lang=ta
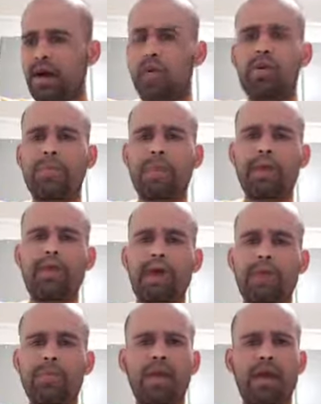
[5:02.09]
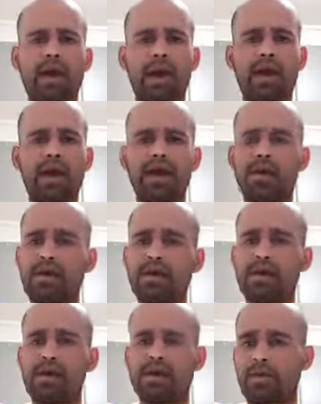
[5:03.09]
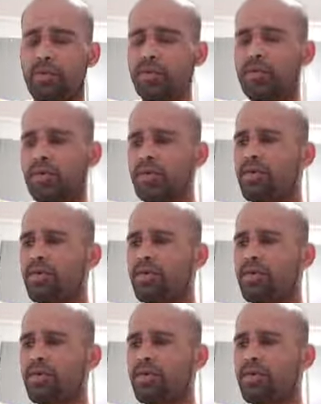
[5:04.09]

ஒரு பெண் கற்பனை காலங்களில் இருக்கின்ற பொழுது